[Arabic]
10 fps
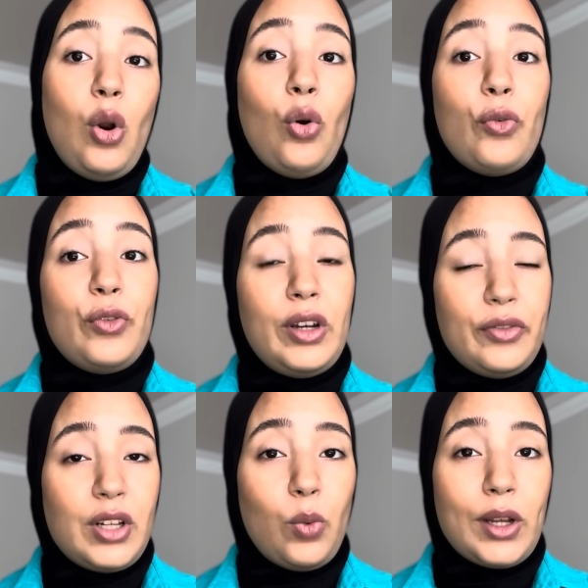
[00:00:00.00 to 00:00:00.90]
وفي
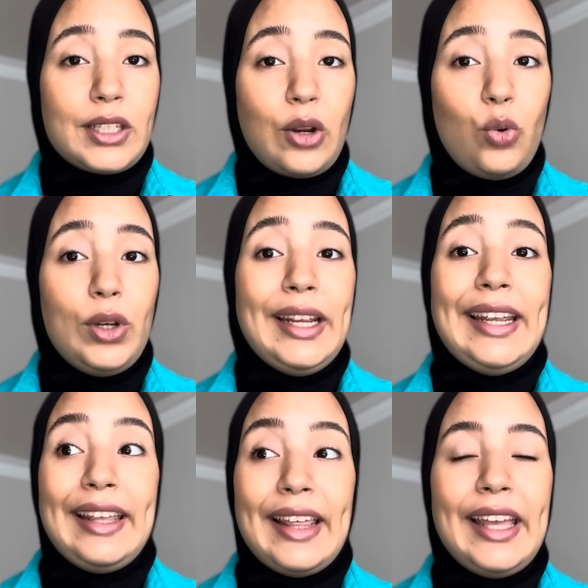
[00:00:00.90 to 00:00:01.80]
نفس الوقت تنقول
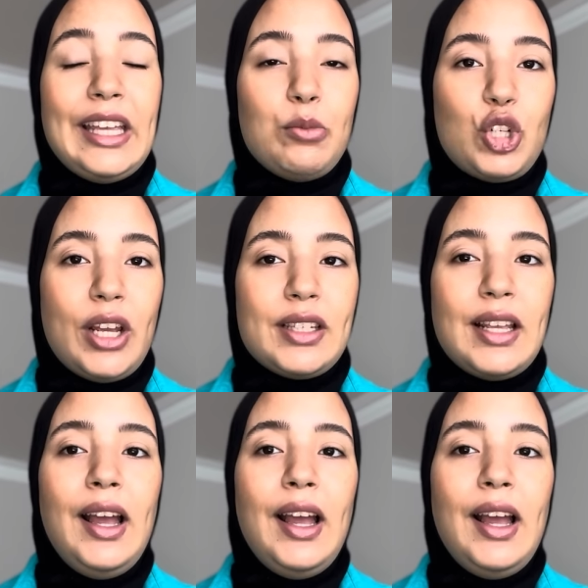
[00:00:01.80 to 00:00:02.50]
اذا هي مشات